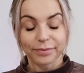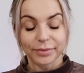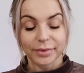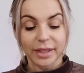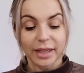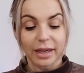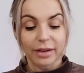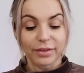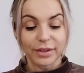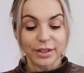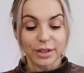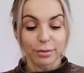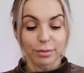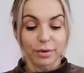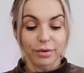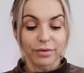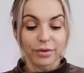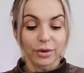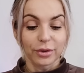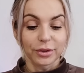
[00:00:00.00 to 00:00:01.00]
Nalewa
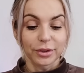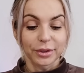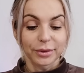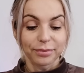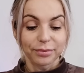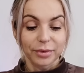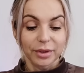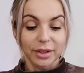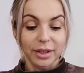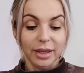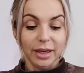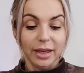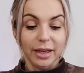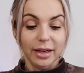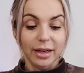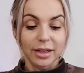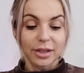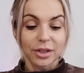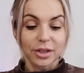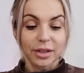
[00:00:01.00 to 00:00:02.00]
sobie wody tyle,
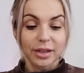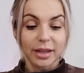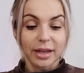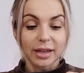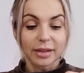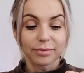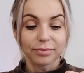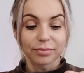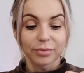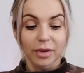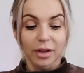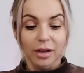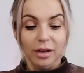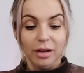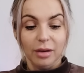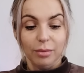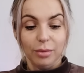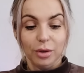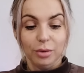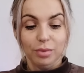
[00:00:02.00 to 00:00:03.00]
ile się da
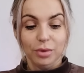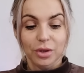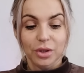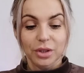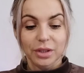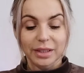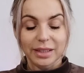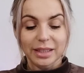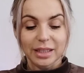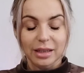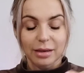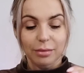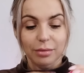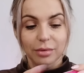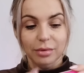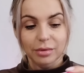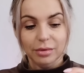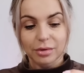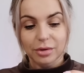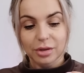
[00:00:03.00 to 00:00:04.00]
pod prysznicem,
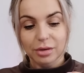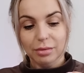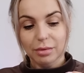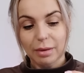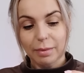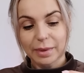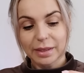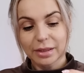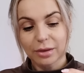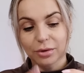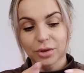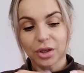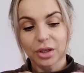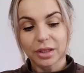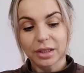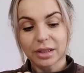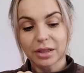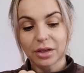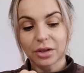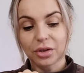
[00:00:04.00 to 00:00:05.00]
żebym ja paznokcia
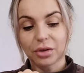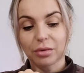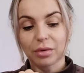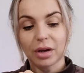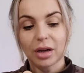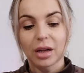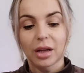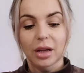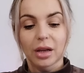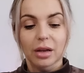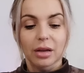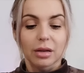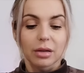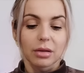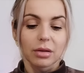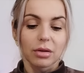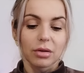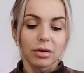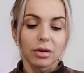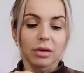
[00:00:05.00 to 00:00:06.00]
nie straciła.
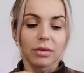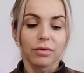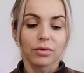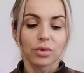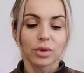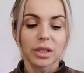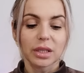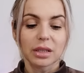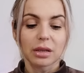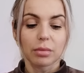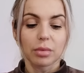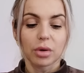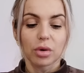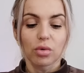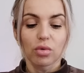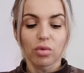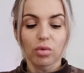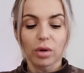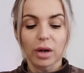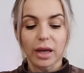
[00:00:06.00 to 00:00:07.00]
No i wrzuca sobie
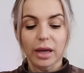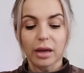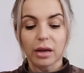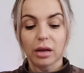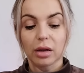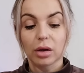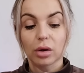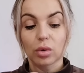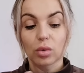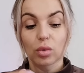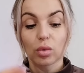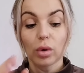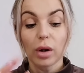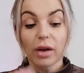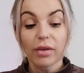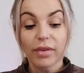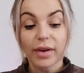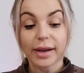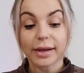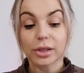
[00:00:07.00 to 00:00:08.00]
kulę. Y,
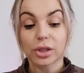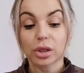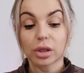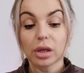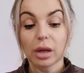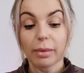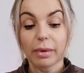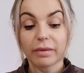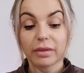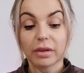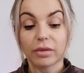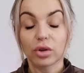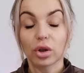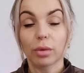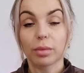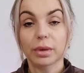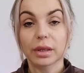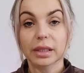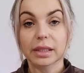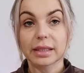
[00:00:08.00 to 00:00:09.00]
kule wekszy, naprawdę w
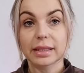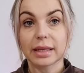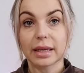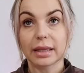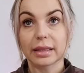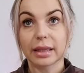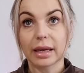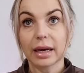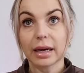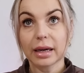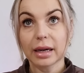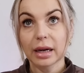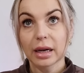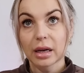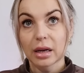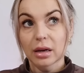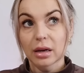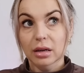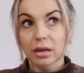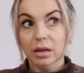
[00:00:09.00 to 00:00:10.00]
dobrych cenach.
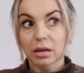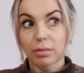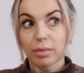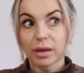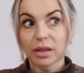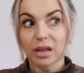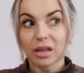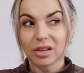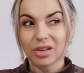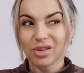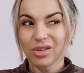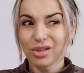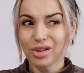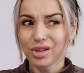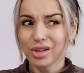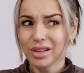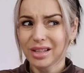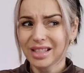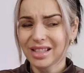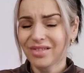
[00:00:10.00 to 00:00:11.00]
Chyba
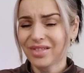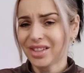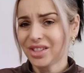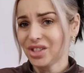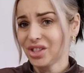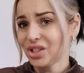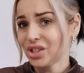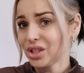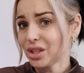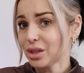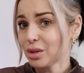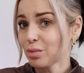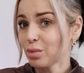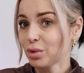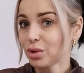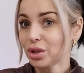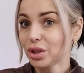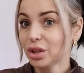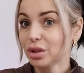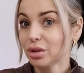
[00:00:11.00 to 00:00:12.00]
najdroższe z 20
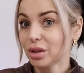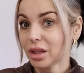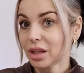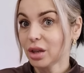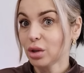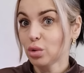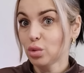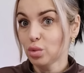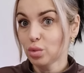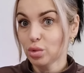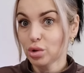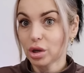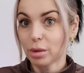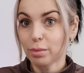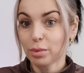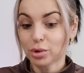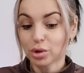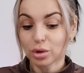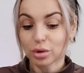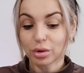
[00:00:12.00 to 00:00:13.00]
zł i to takie duże,
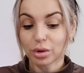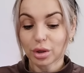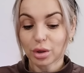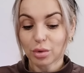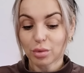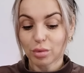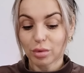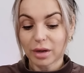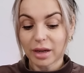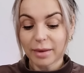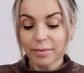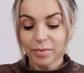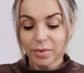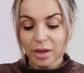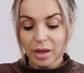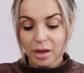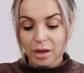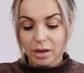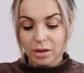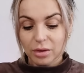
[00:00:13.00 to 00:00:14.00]
porządne kule.
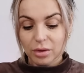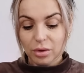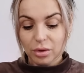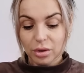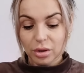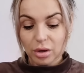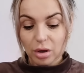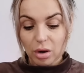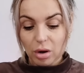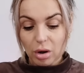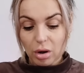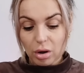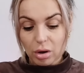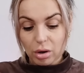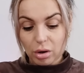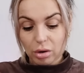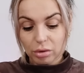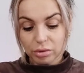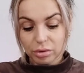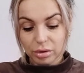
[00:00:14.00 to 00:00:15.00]
No i
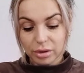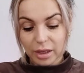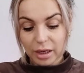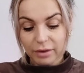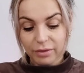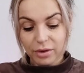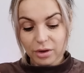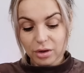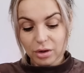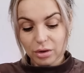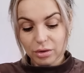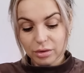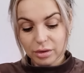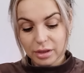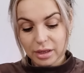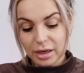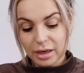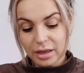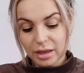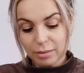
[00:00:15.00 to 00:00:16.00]
o, to tak wygląda.